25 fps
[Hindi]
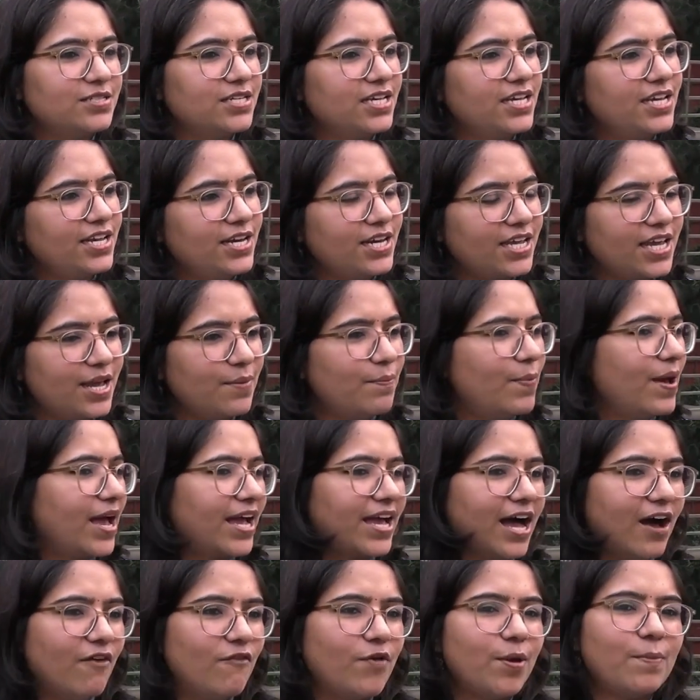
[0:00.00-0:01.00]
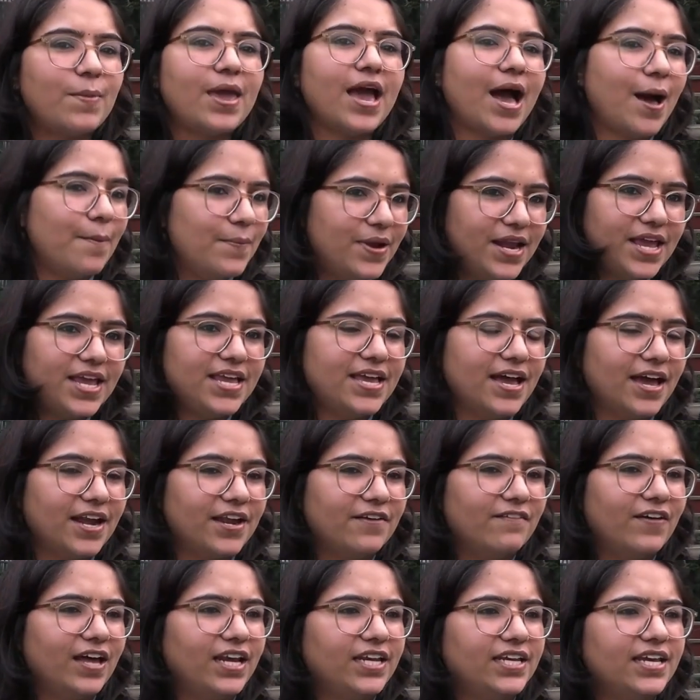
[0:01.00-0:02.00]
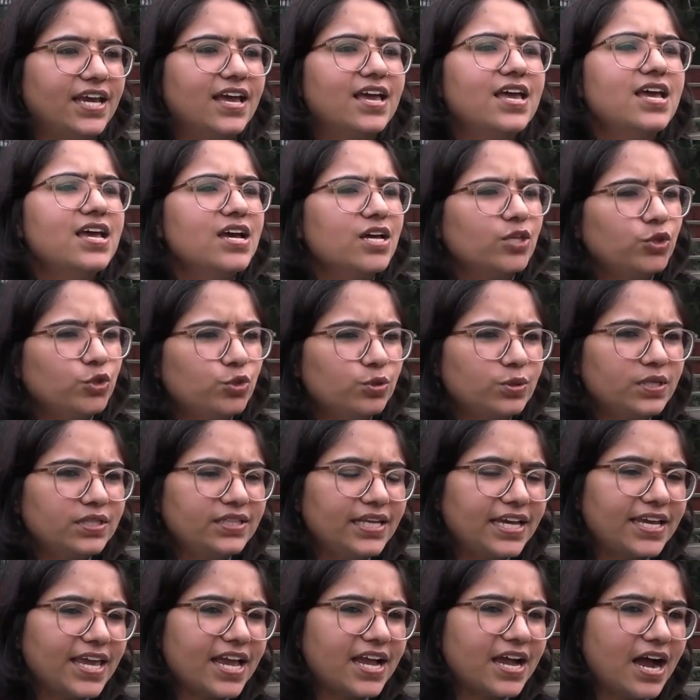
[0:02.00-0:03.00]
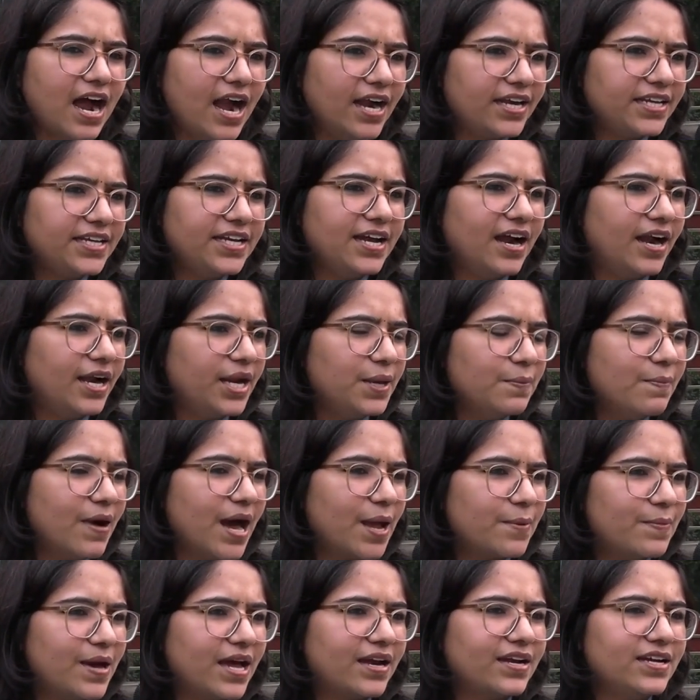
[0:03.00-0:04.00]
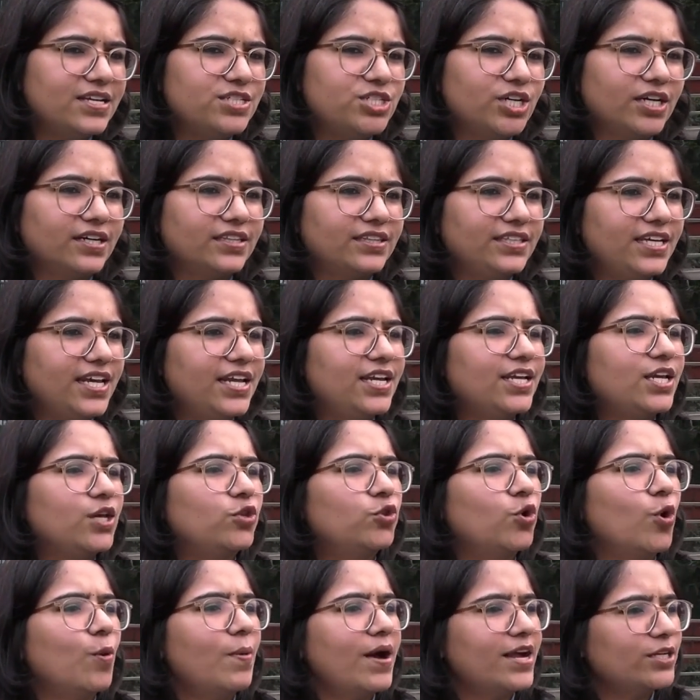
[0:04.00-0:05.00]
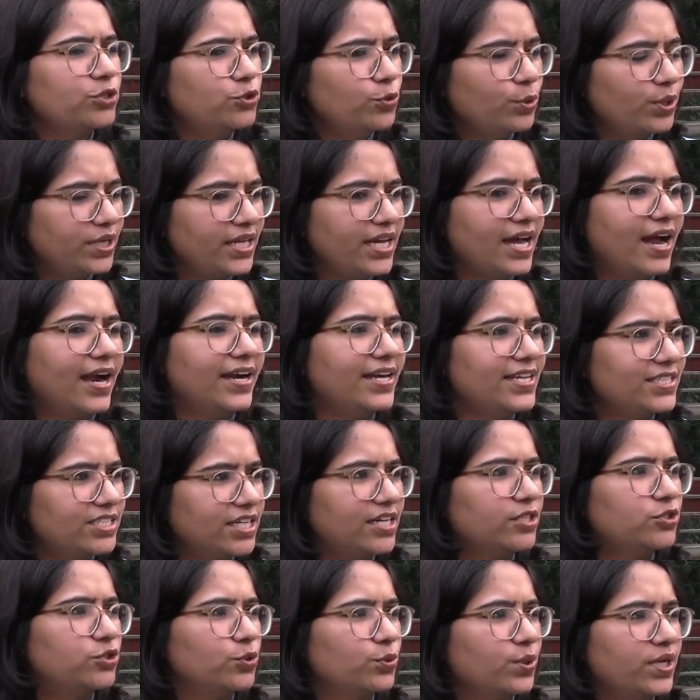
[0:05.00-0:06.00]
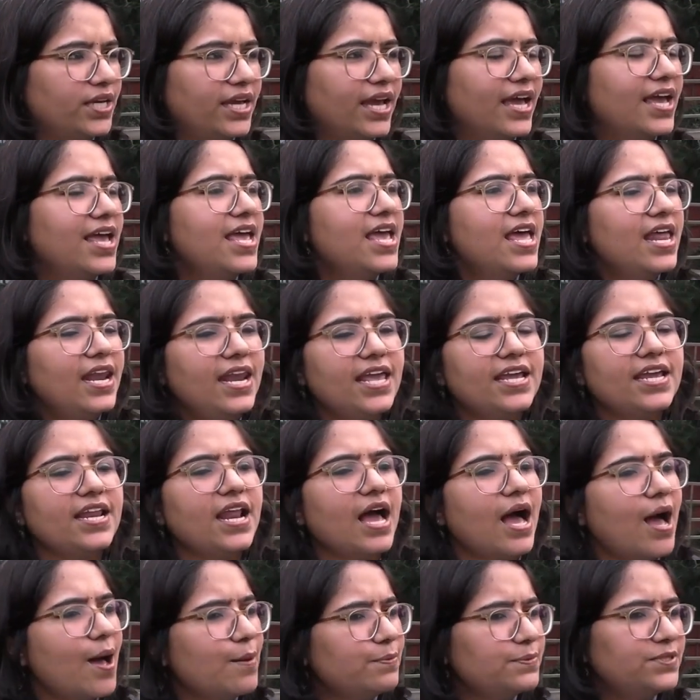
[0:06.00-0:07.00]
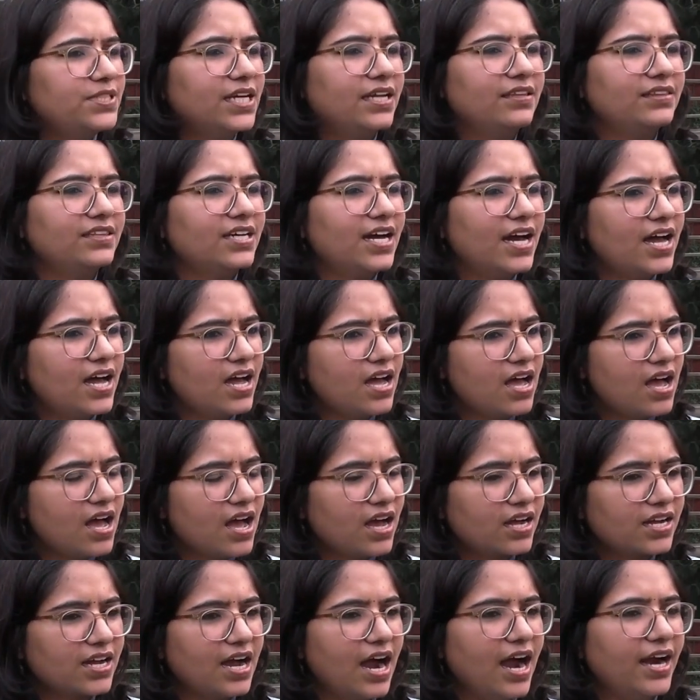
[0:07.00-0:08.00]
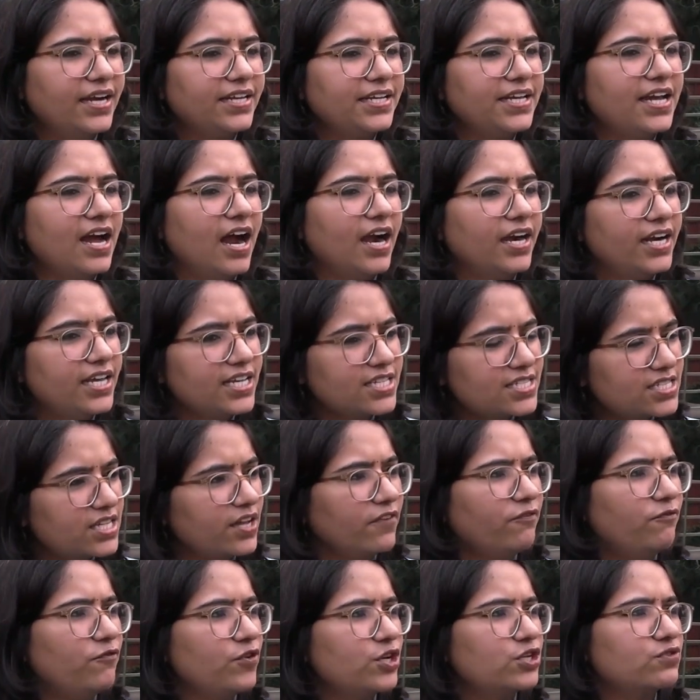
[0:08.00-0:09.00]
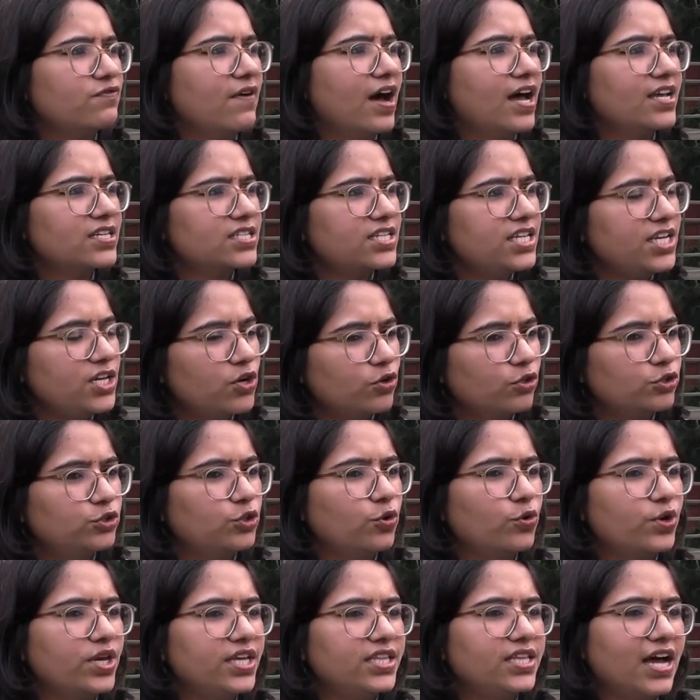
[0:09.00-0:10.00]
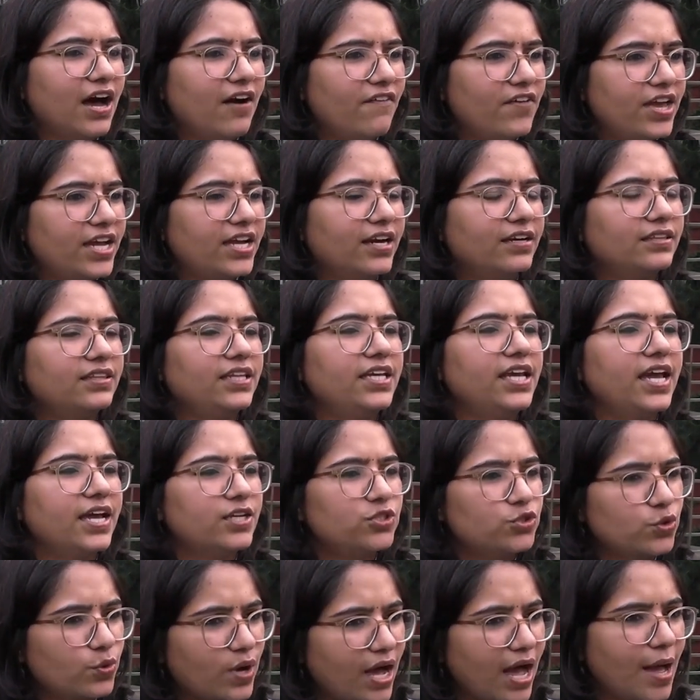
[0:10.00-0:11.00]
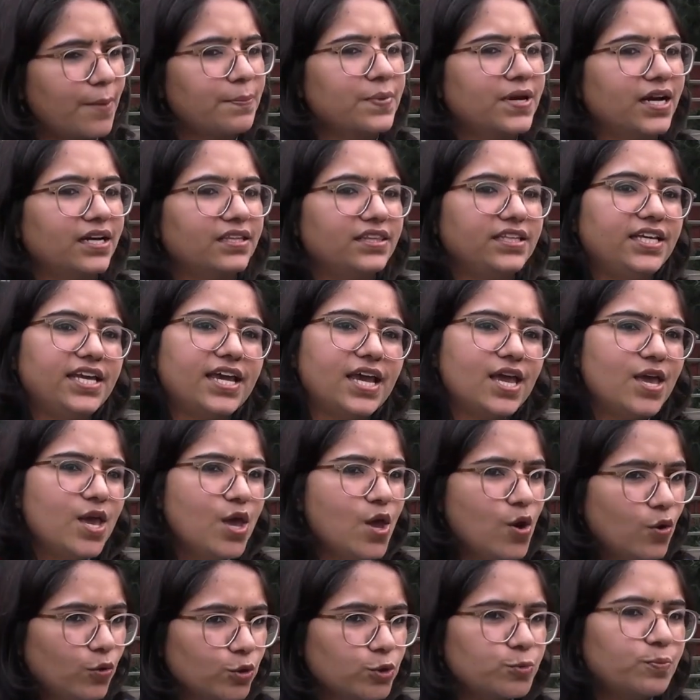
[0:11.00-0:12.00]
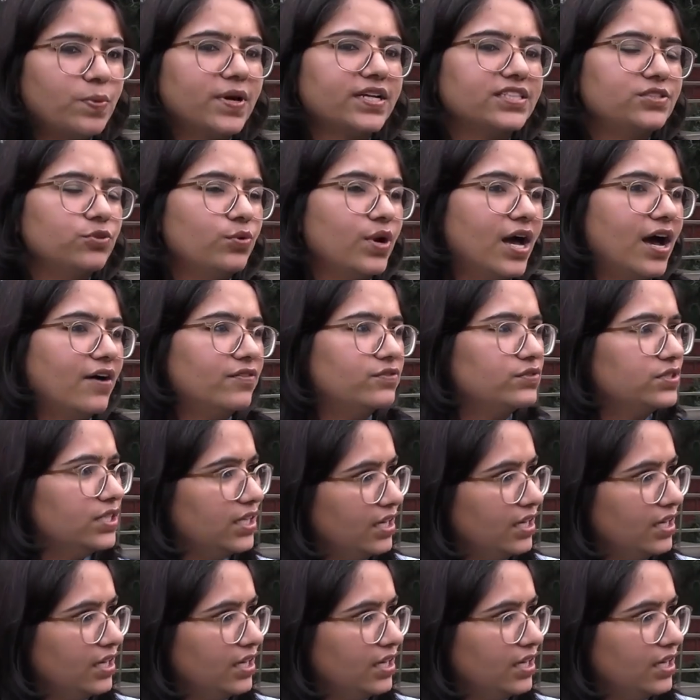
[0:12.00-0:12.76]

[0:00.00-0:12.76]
इनके बहकावे में अब नहीं आने वाली है देखिए काट की हांडी बार बार नहीं चढ़ती इनकी दो बार झूठ की हांडी चढ़ चुकी है लेकिन अब जनता काट की हांडी सिर्फ विश्वास की और जो कि दावे करती है जो काम करती है उस पर चुनाव चुनाव